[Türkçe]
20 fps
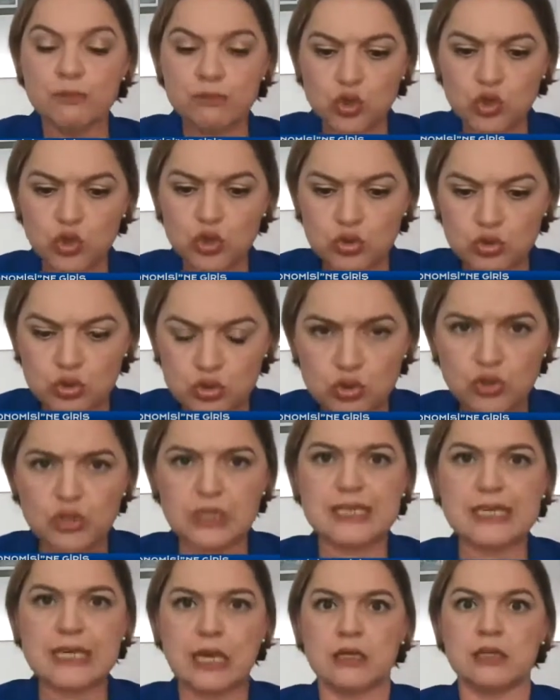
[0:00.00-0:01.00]
bugün
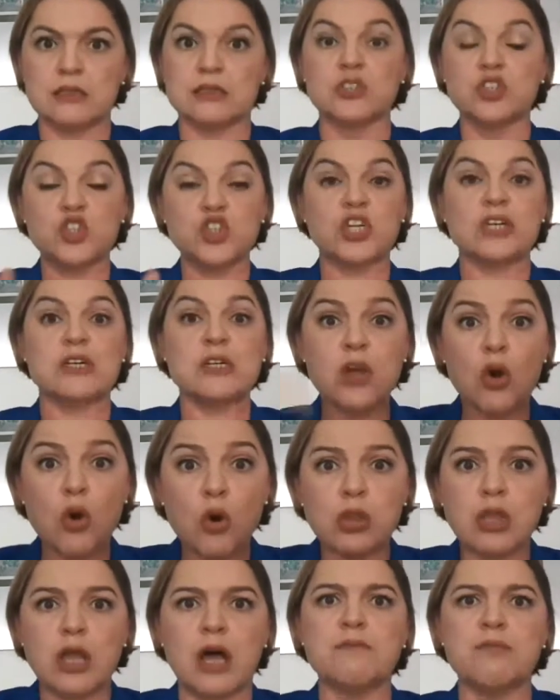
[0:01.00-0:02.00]
Türkiye'nin dışarıya
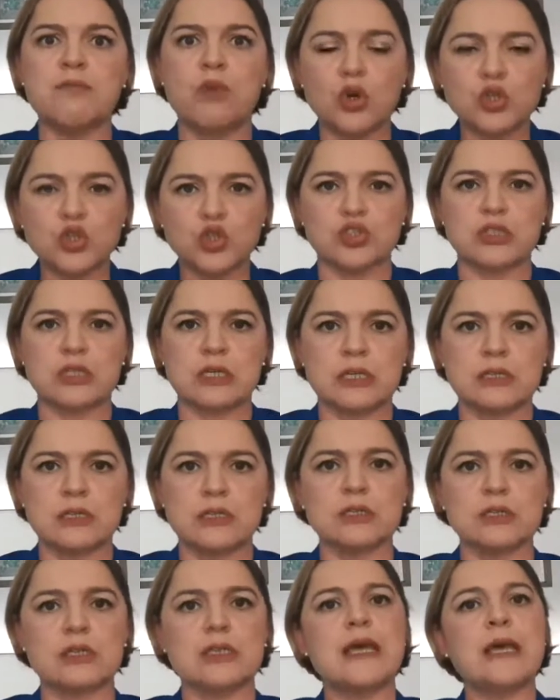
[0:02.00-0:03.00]
olan
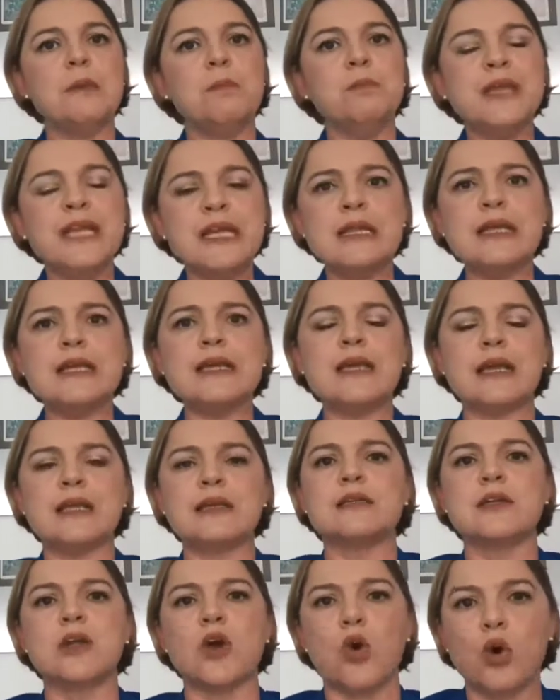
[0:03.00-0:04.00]
borçlarının milli
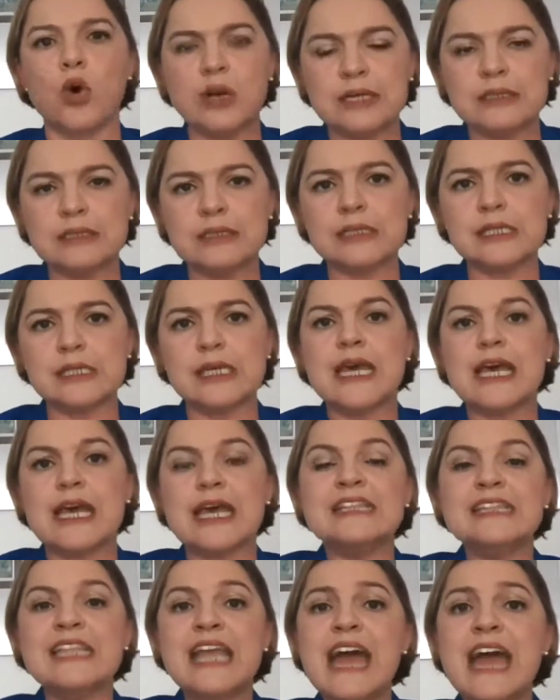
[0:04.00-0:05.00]
gelire oranı
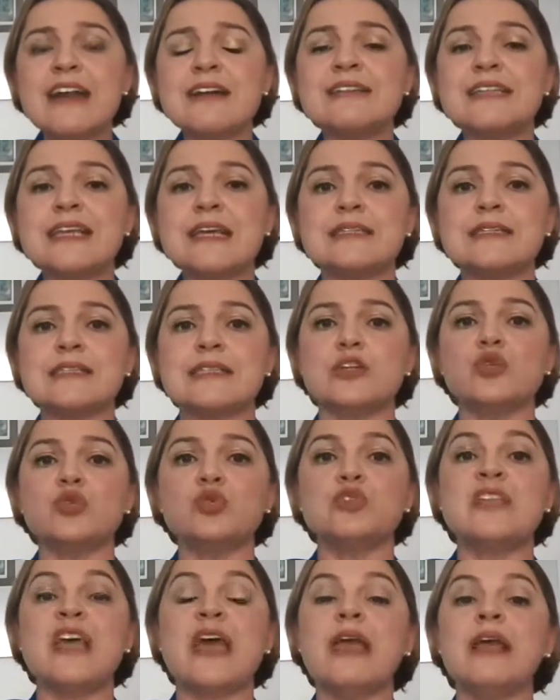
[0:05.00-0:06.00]
neredeyse
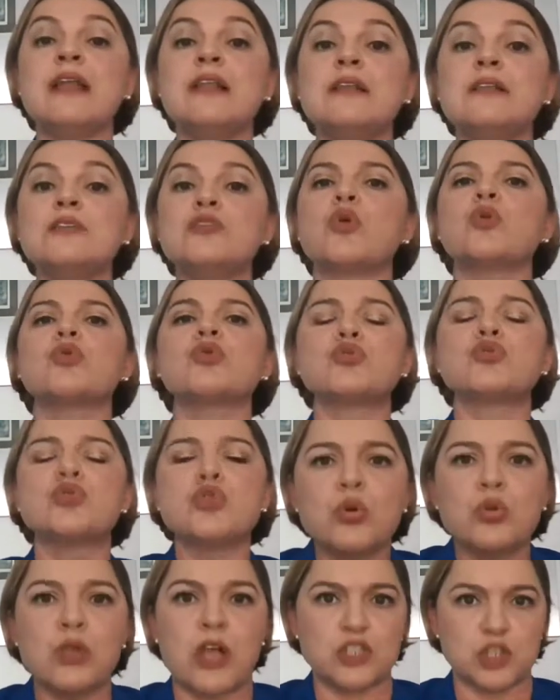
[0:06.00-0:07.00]
yüzde %59'a
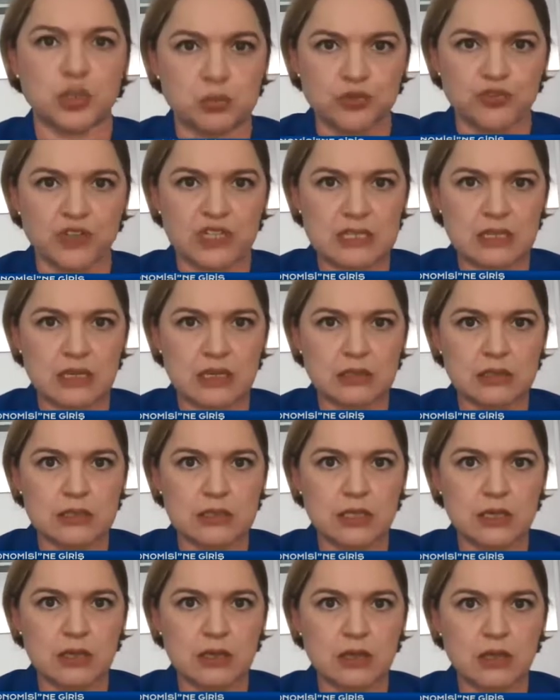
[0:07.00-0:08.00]
ulaşmış
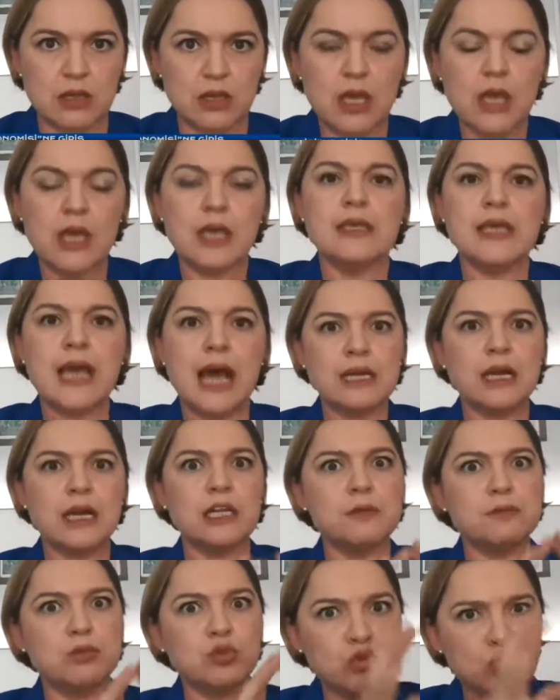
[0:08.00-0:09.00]
vaziyette. Yani
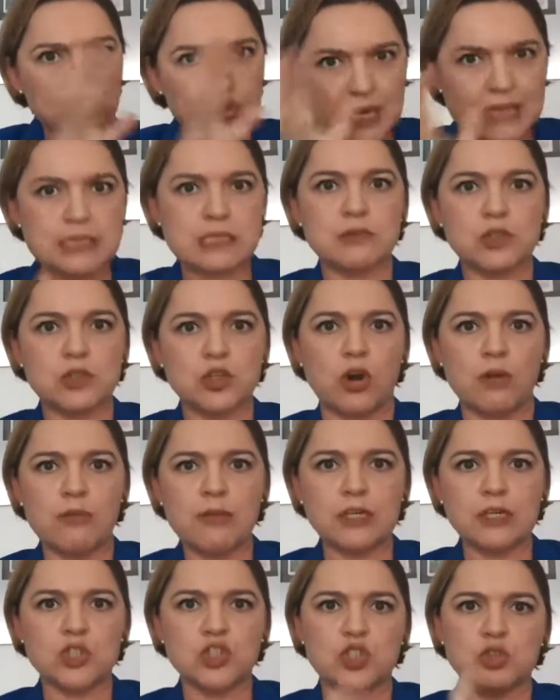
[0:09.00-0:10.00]
hani bütün resmi
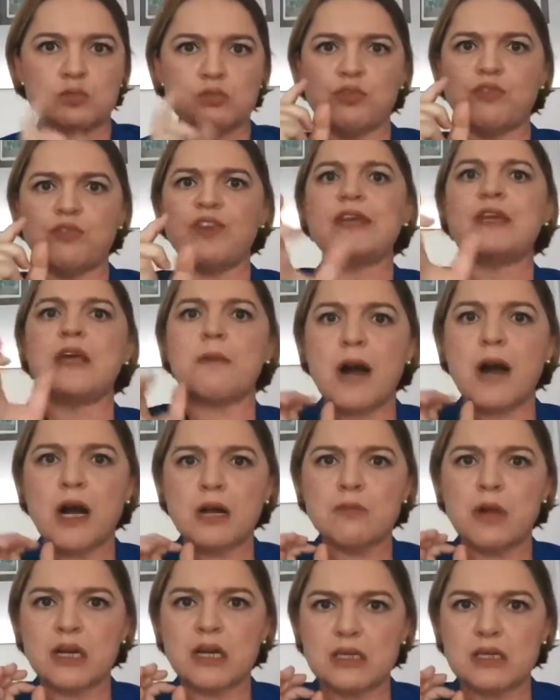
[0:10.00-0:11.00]
görmek için bu veriye
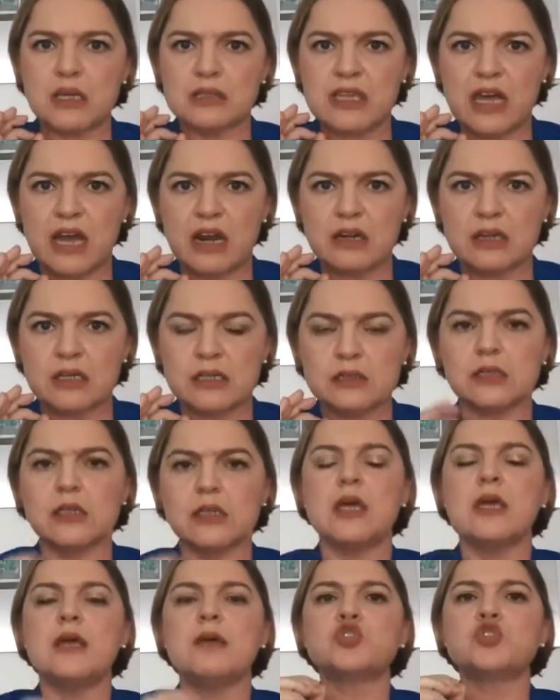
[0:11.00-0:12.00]
bakmak yeterli.
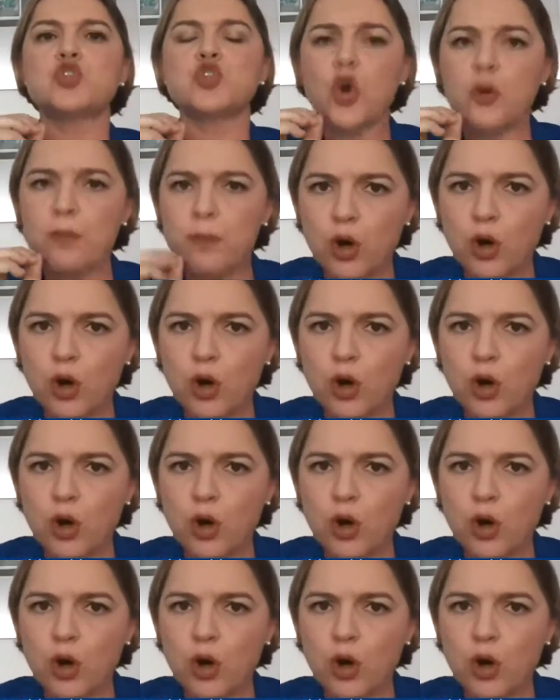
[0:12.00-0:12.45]
Çok